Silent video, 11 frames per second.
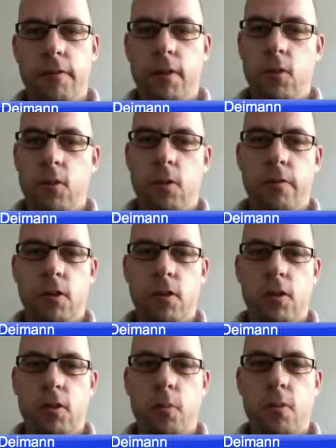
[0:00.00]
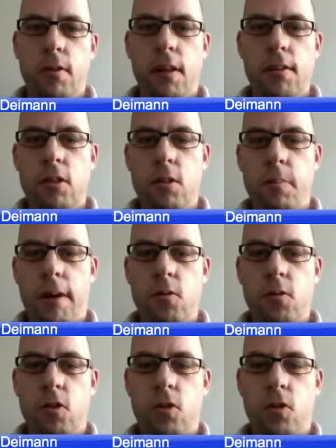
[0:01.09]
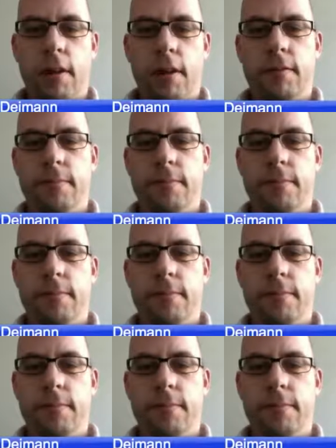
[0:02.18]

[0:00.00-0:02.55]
philosophische Substanz beizusteuern.